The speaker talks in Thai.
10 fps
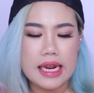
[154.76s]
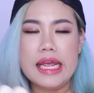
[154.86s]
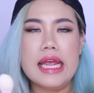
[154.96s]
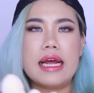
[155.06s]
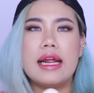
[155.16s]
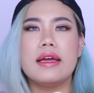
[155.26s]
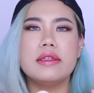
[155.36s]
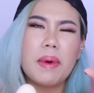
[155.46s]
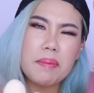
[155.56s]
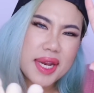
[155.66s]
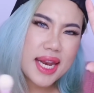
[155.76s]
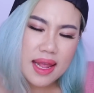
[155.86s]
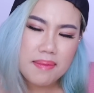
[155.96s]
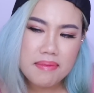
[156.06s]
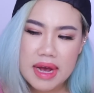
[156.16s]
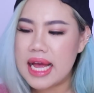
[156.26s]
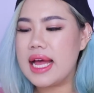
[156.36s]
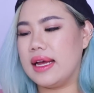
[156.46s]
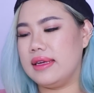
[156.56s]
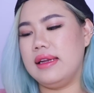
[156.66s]
ดดีๆนะคะที่เขาจะแบบนิ่มมา
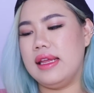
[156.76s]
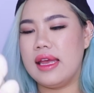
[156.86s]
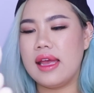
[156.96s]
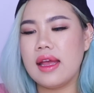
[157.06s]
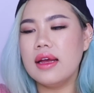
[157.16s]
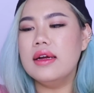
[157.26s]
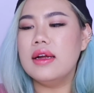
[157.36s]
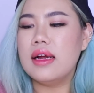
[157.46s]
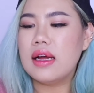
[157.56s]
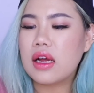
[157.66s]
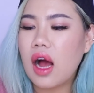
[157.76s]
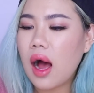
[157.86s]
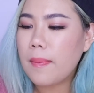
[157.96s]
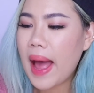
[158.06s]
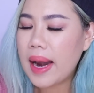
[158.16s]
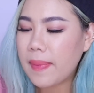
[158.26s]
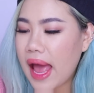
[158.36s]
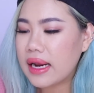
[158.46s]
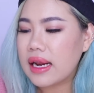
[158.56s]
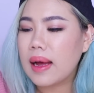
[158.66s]
กอย่างนี้ ก็8แปล
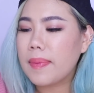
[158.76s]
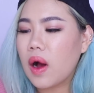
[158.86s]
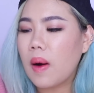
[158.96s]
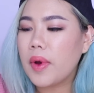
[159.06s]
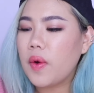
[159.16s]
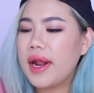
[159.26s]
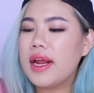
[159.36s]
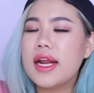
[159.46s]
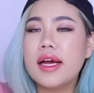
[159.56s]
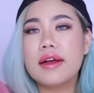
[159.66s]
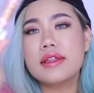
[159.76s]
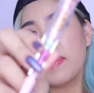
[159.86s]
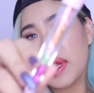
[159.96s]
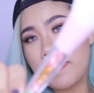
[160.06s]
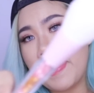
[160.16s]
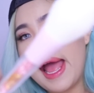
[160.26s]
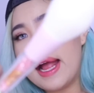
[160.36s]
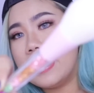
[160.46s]
งนี้นะคะประกอบไปด้วยที่ 1 ก็จะเป็นแปลง